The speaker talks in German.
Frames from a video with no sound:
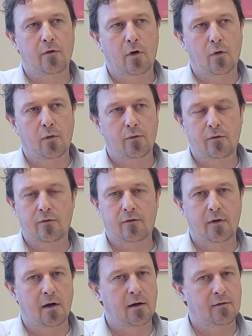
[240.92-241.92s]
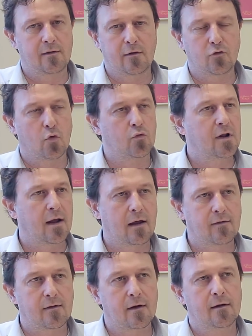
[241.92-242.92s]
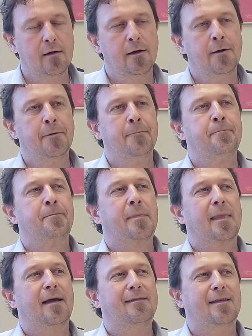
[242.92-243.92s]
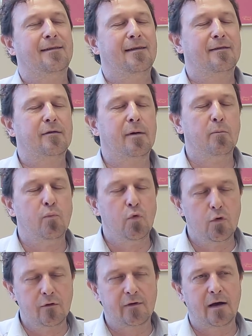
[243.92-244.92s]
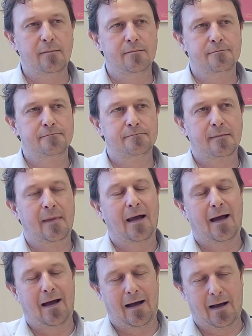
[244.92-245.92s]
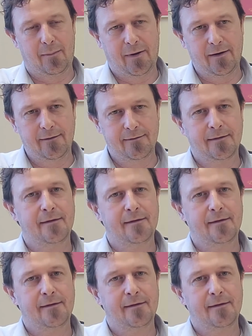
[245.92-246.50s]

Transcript: und äh, die Tonleiter. Das ist zwar mühsam, aber